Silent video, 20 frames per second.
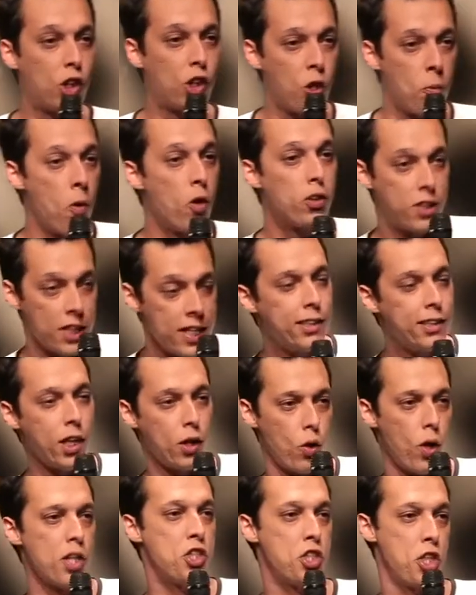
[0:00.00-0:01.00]
Já tomou
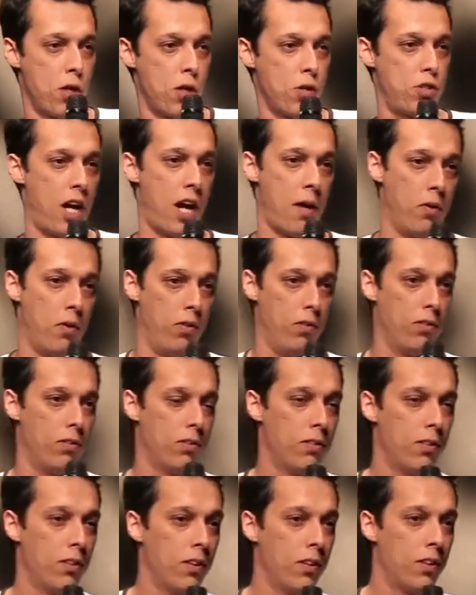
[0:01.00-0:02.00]
32 tiros já.
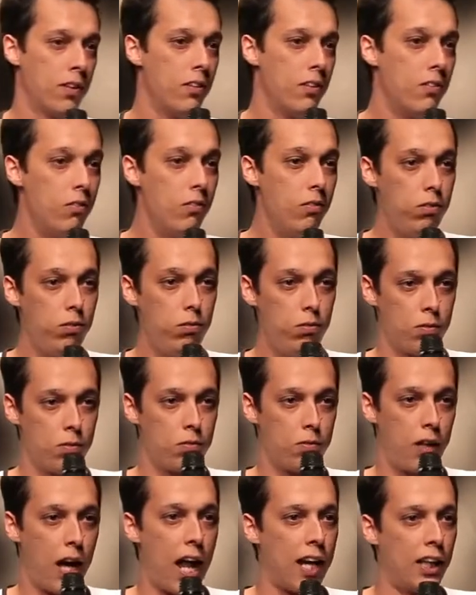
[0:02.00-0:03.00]

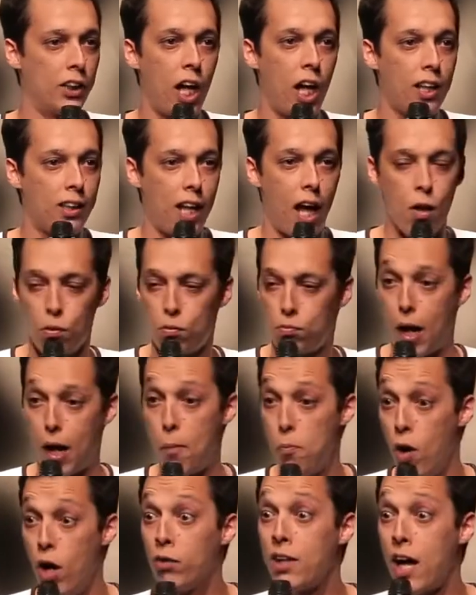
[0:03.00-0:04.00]
O cara já tá no
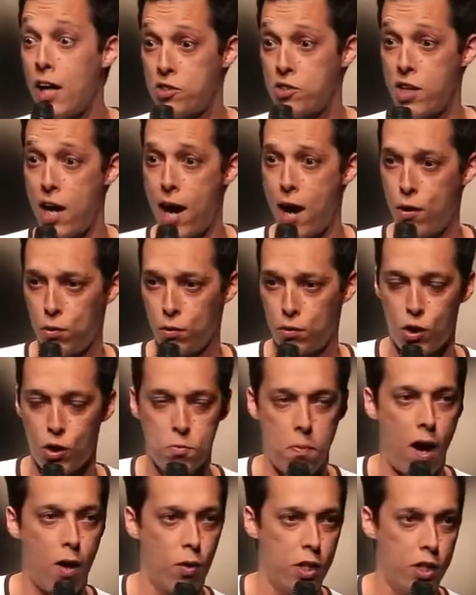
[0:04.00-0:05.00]
tabuão tá da serra com teus
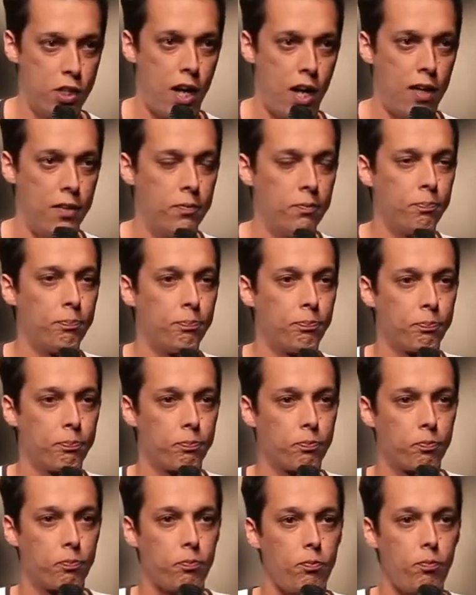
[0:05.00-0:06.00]
bagulhos.
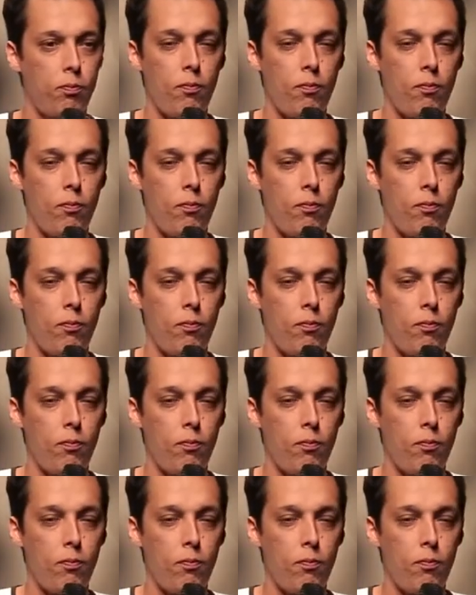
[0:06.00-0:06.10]
Já.